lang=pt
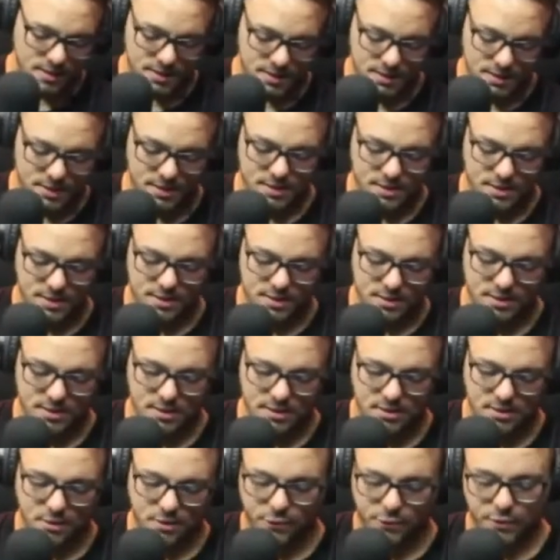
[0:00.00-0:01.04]

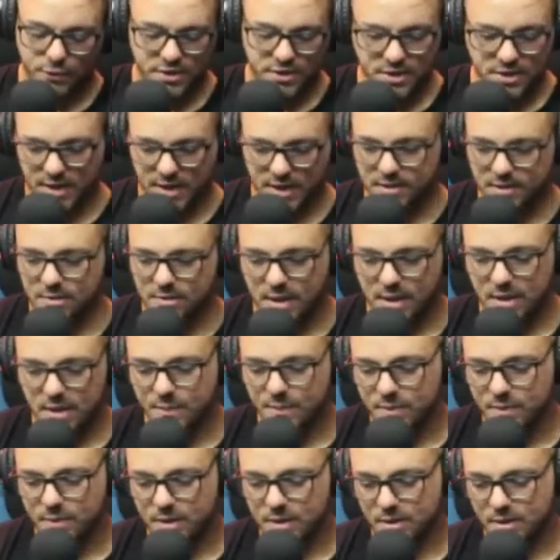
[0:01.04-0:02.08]
E eu fui direto nele
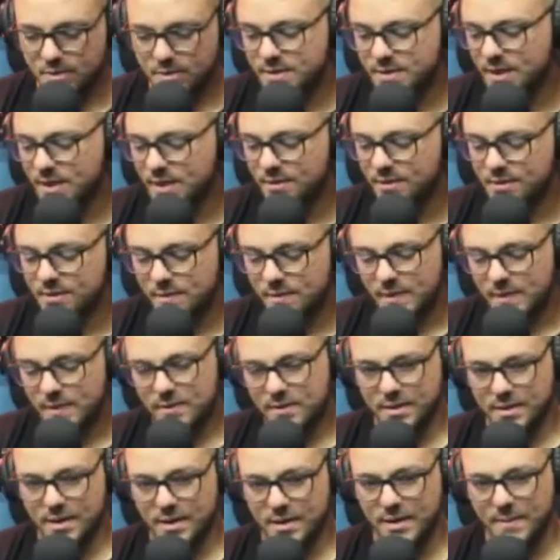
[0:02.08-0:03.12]
porque eu sei que o
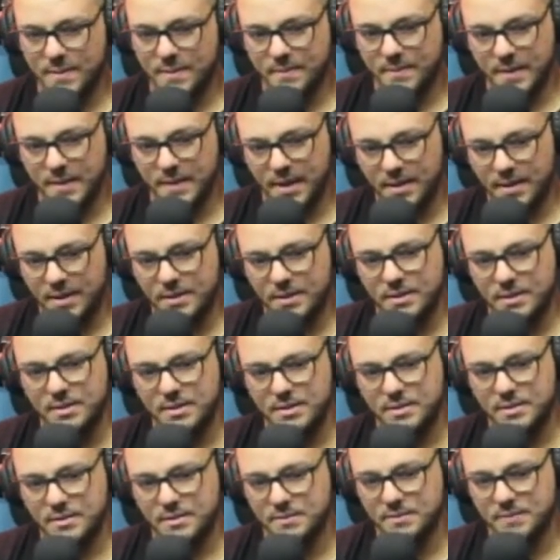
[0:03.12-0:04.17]
trabalho dele é bem,
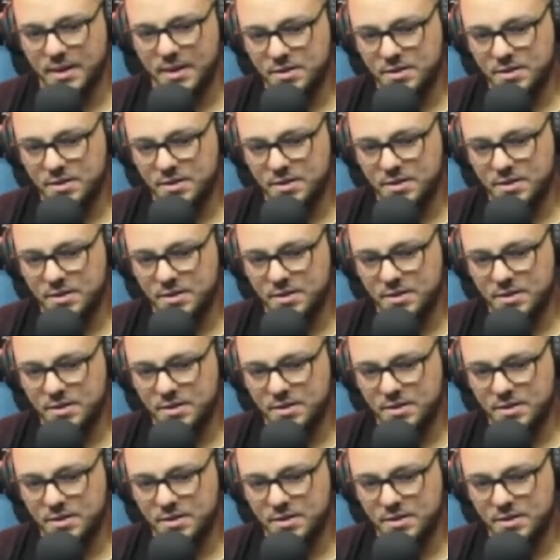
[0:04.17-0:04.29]
bem